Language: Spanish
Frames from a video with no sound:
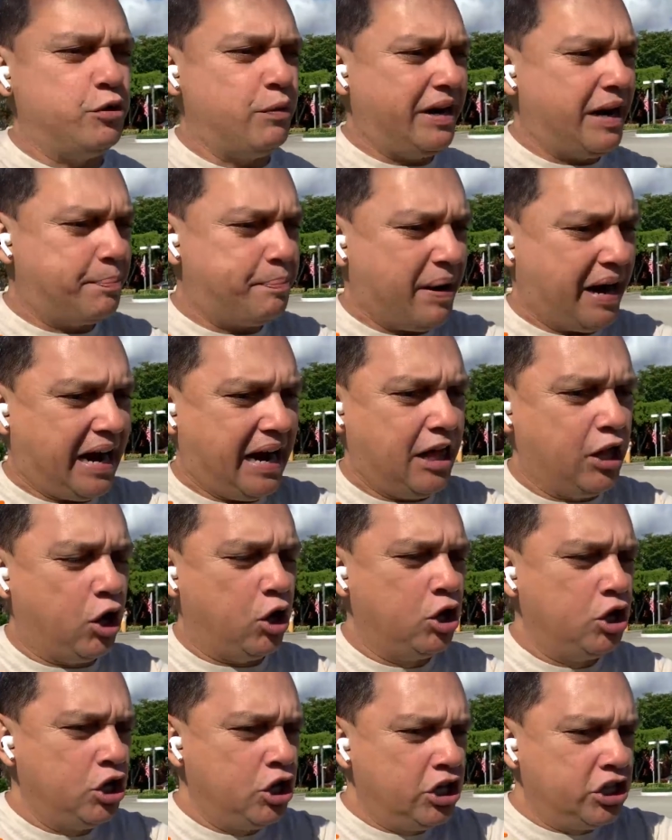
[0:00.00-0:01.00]
yo hubiera
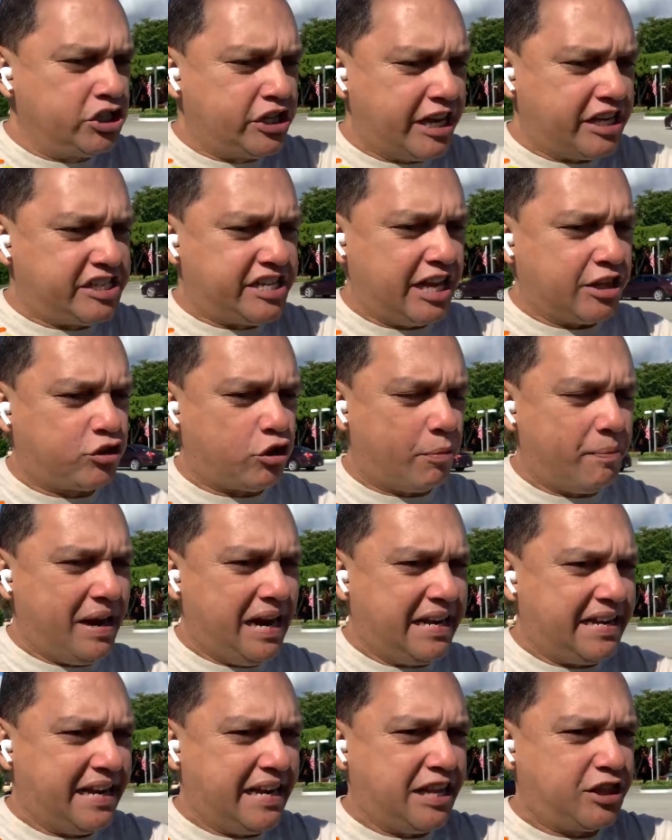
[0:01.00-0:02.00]
pagado 600
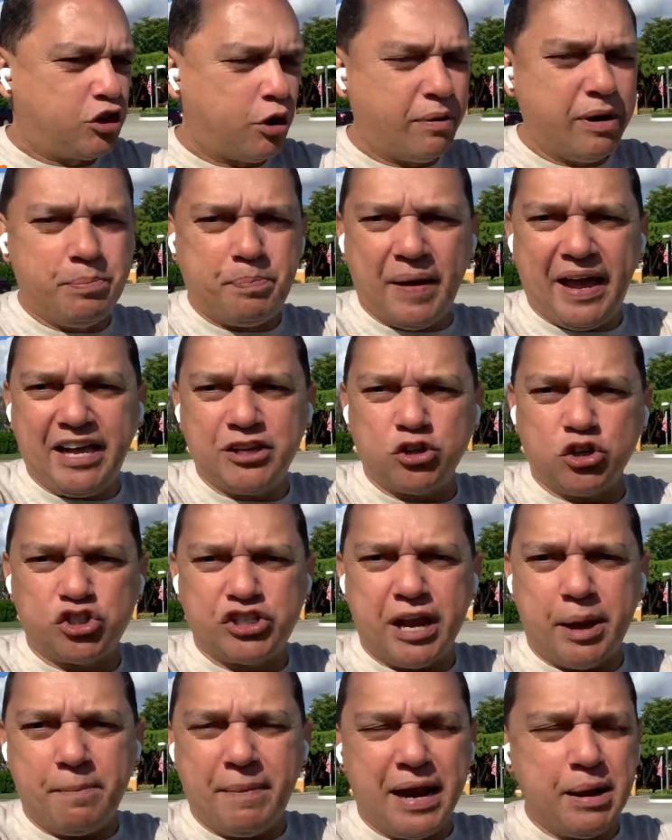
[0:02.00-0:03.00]
mil, 500 mil pesos,
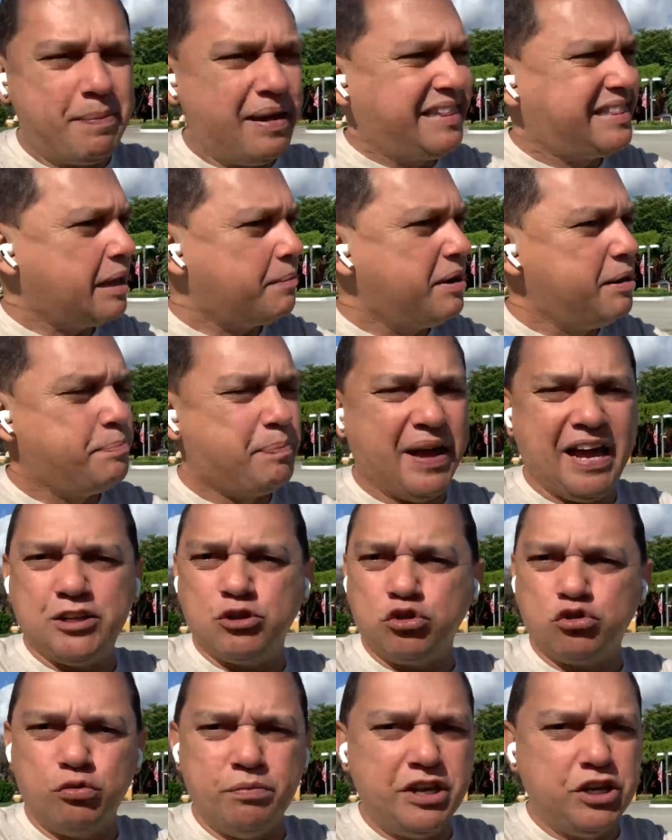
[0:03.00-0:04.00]
100 mil, 20 mil
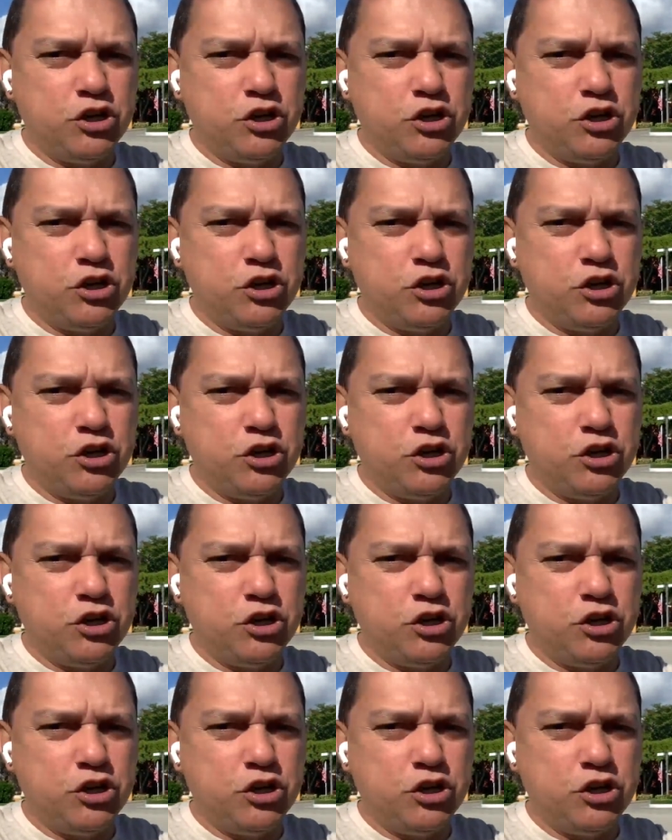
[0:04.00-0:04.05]
pesos, un